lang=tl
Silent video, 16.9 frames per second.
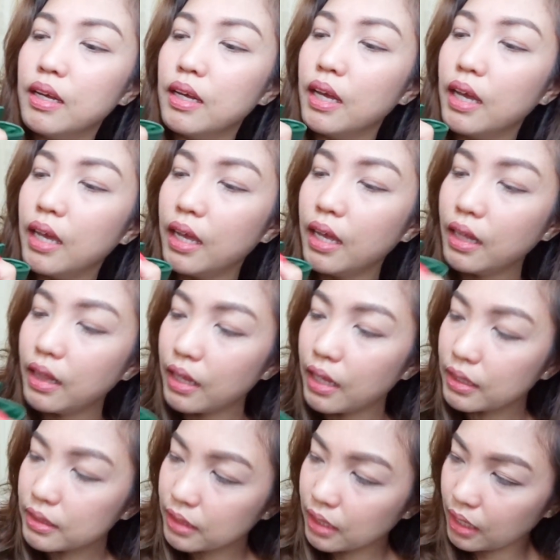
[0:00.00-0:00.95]
And
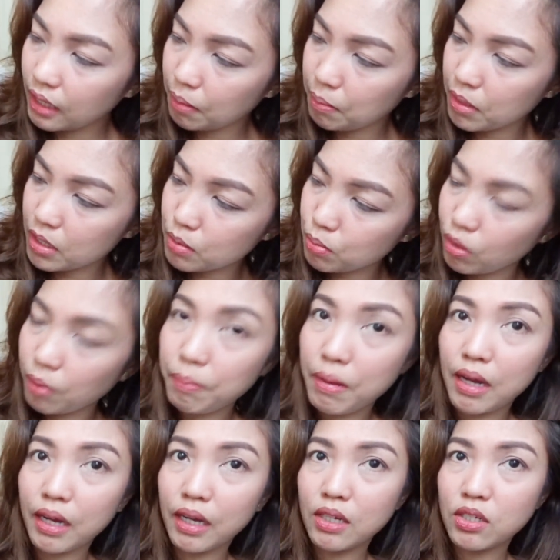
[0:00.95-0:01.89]
lastly, may small
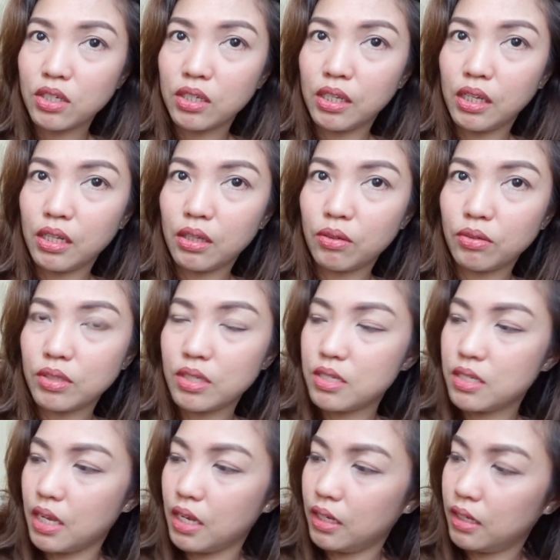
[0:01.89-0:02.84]
packet siya dito sa
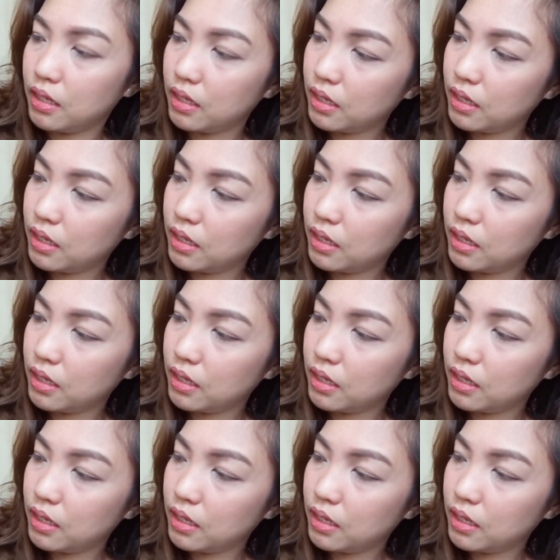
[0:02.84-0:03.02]
side.